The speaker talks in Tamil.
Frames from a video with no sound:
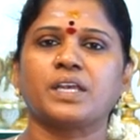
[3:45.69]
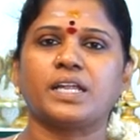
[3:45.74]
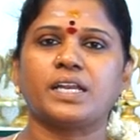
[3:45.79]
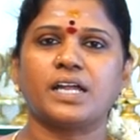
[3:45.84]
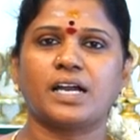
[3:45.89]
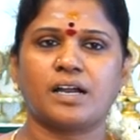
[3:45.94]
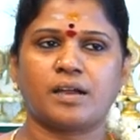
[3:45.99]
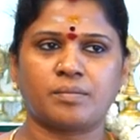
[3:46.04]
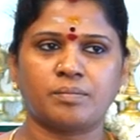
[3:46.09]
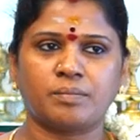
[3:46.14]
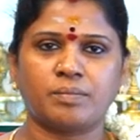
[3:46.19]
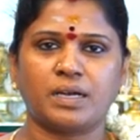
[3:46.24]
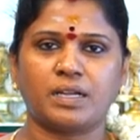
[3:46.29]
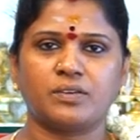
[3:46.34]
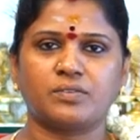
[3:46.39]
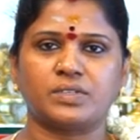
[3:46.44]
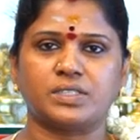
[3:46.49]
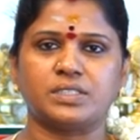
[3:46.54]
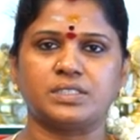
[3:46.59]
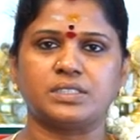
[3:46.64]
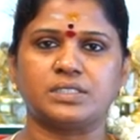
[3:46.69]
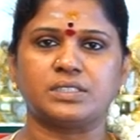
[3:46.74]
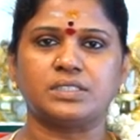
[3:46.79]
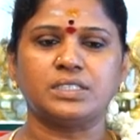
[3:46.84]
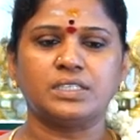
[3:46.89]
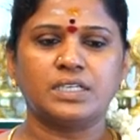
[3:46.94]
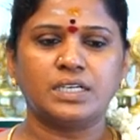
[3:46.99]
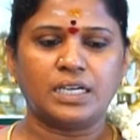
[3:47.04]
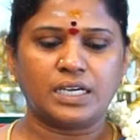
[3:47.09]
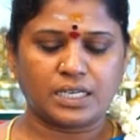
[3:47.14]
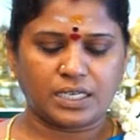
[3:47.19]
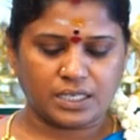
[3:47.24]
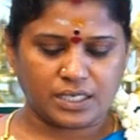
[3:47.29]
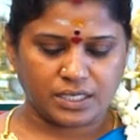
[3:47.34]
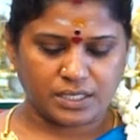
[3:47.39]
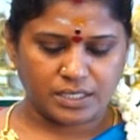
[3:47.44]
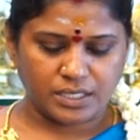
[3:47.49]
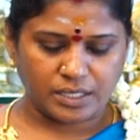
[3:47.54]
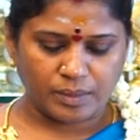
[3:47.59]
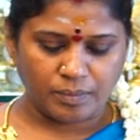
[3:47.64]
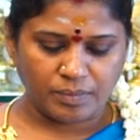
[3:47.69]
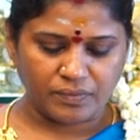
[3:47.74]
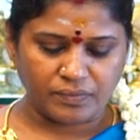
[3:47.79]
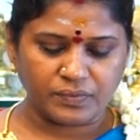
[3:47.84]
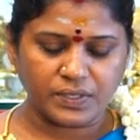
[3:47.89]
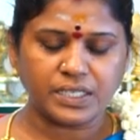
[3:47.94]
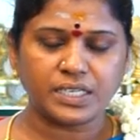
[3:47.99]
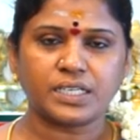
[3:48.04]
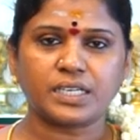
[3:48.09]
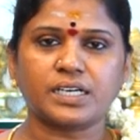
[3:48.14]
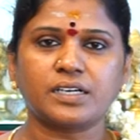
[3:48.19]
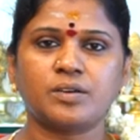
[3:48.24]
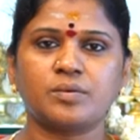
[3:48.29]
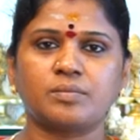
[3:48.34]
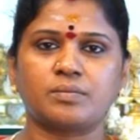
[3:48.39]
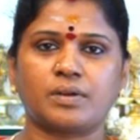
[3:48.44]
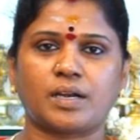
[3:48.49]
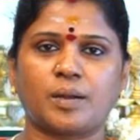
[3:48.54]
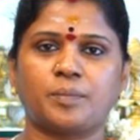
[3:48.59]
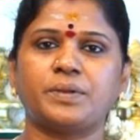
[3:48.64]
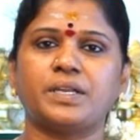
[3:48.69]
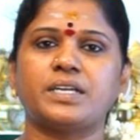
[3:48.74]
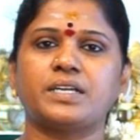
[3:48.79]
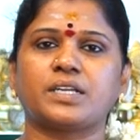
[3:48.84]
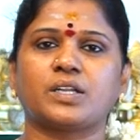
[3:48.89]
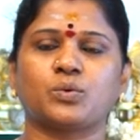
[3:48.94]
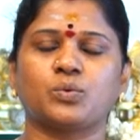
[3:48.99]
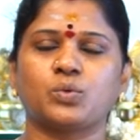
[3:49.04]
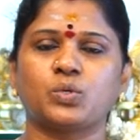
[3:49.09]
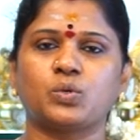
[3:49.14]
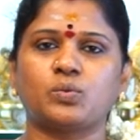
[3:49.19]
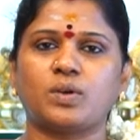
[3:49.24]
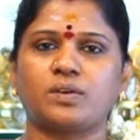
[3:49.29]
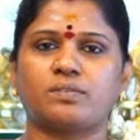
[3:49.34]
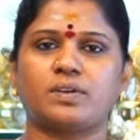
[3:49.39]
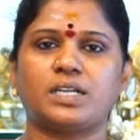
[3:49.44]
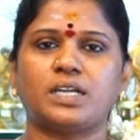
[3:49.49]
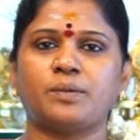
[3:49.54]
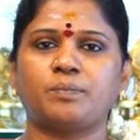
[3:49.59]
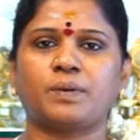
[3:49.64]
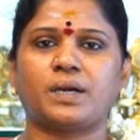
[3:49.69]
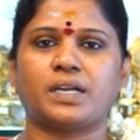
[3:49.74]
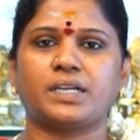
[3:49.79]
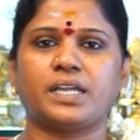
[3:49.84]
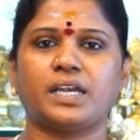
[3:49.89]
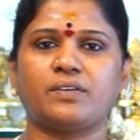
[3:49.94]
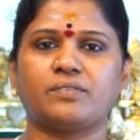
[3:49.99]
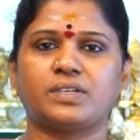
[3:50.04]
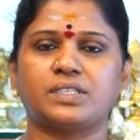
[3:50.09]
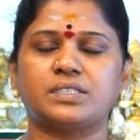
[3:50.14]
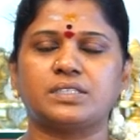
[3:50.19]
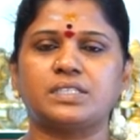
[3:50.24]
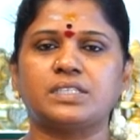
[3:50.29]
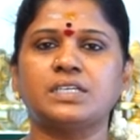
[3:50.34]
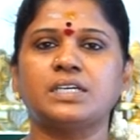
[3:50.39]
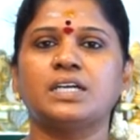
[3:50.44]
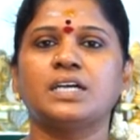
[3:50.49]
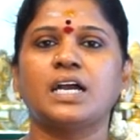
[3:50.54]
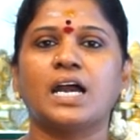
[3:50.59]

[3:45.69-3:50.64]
ஏன்னா அம்பாள் வந்து நம்ம விக்கிரகம் அப்படின்ற உருவ வழிபாடே வந்து